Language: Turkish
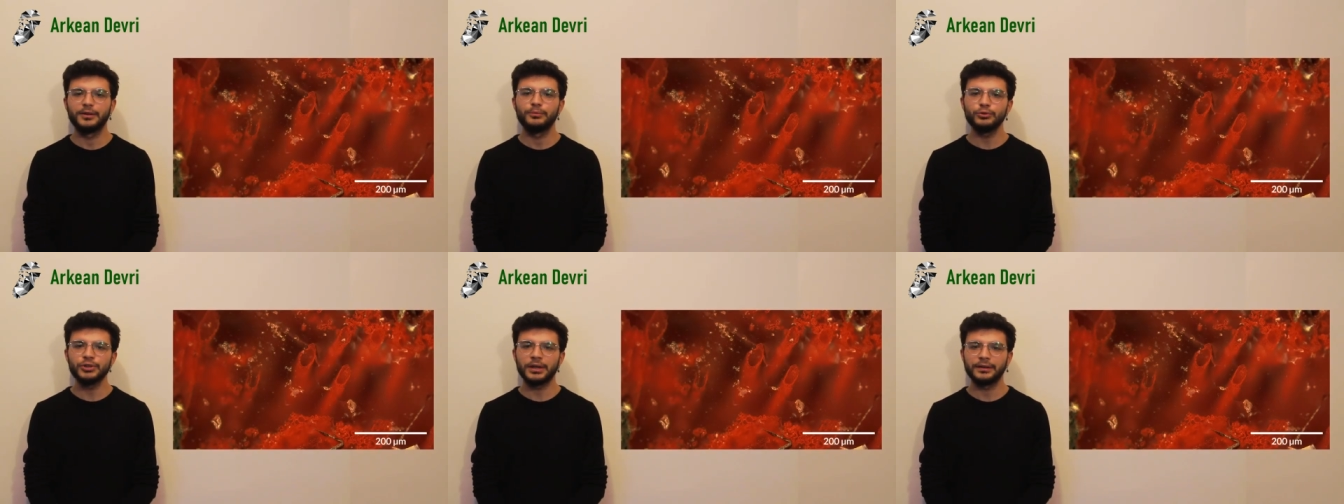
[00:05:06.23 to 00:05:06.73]

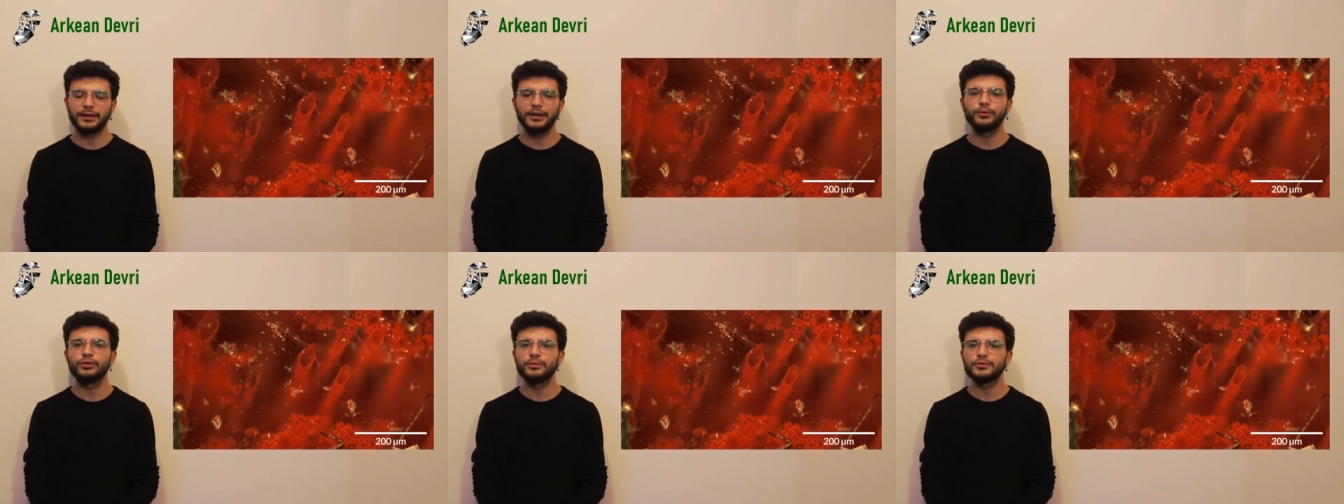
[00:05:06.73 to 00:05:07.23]
Bu canlılar
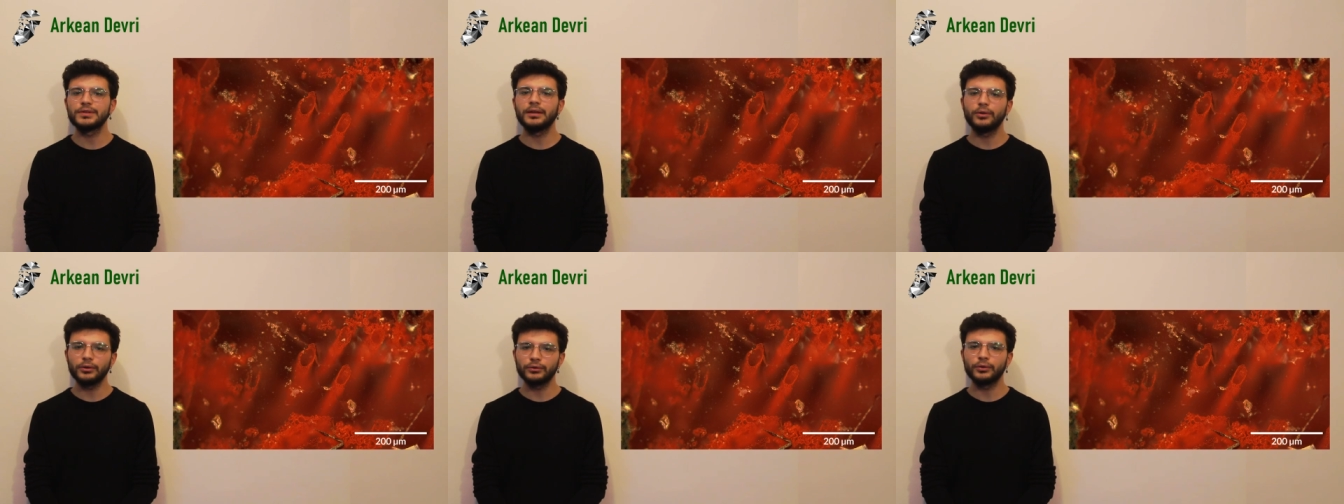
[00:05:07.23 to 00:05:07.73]
günümüzden
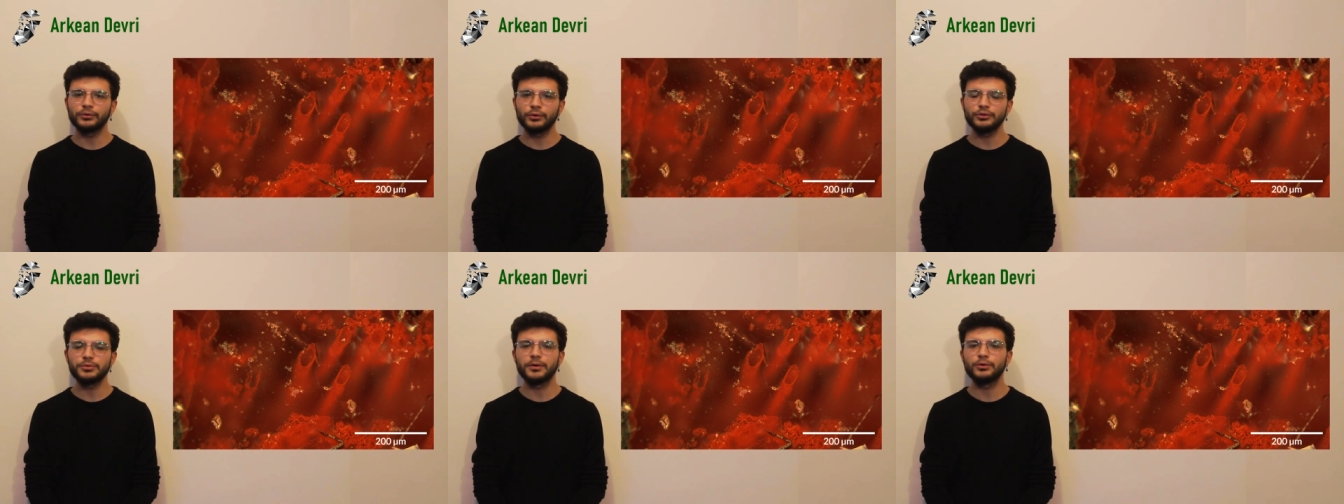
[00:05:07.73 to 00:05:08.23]
4.3
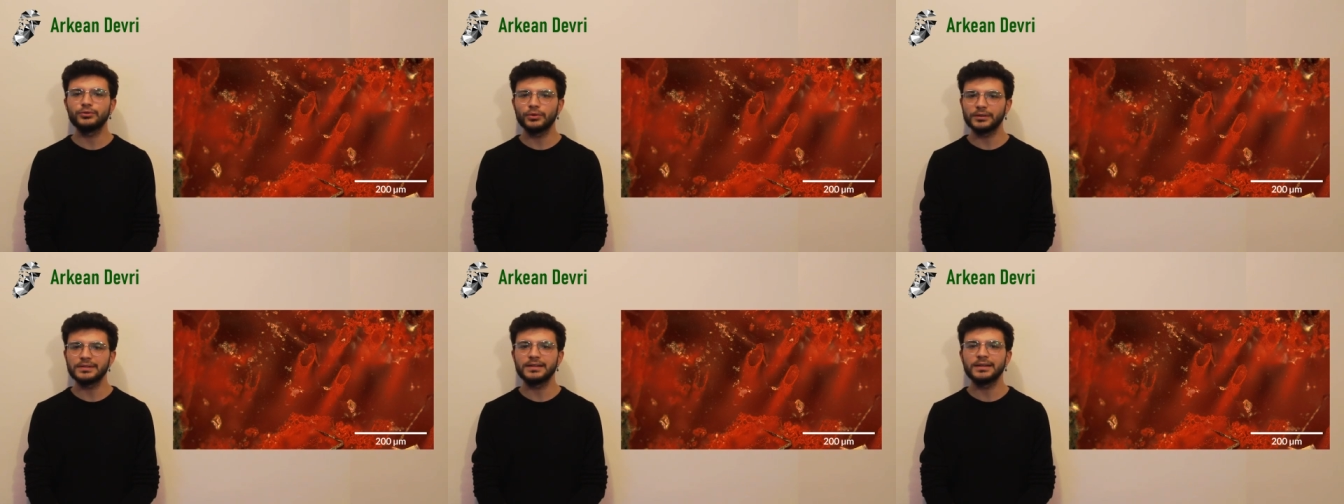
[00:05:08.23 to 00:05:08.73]
ve
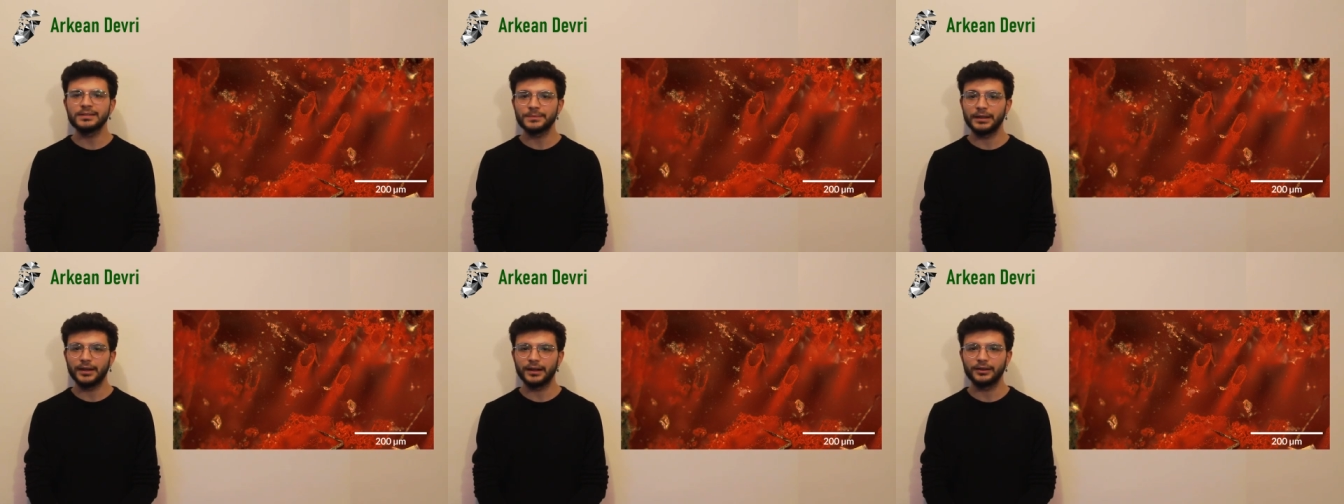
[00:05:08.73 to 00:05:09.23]
3.8
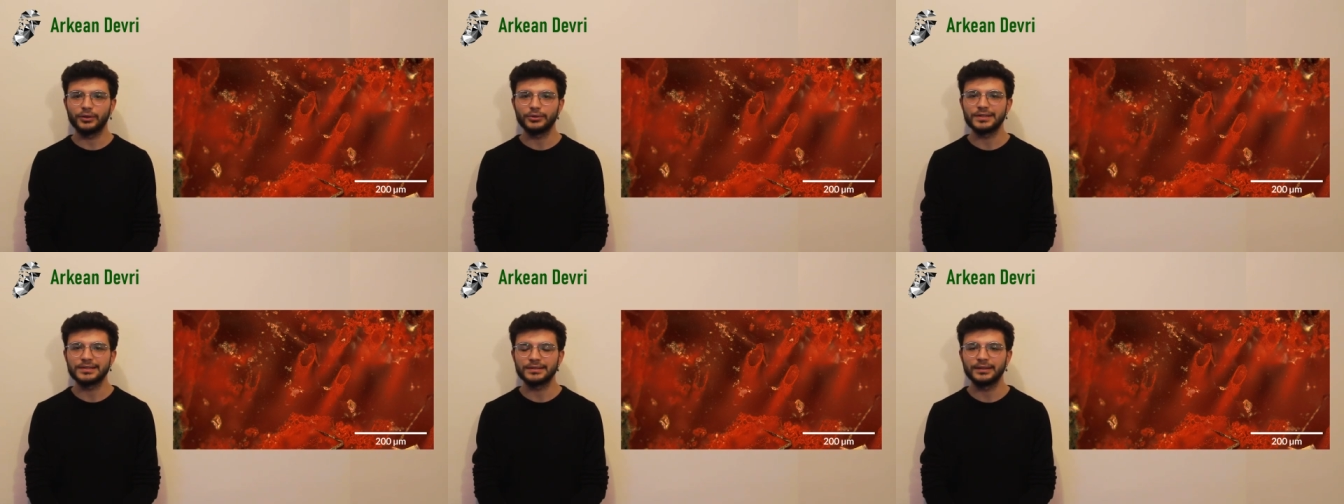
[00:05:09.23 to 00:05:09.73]
milyar yıl
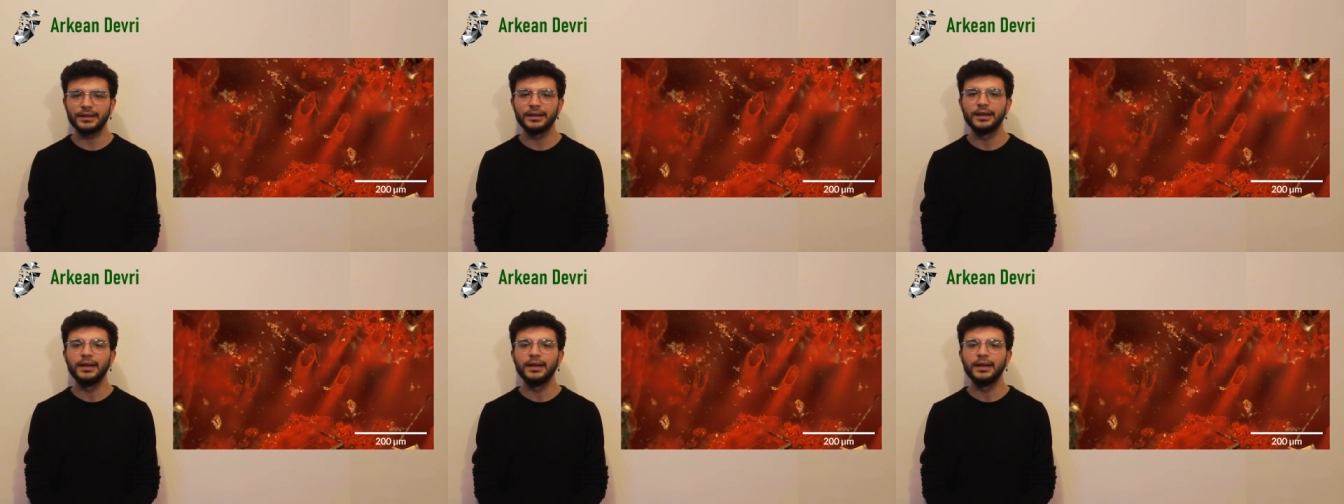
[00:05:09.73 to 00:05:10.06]
öncesinde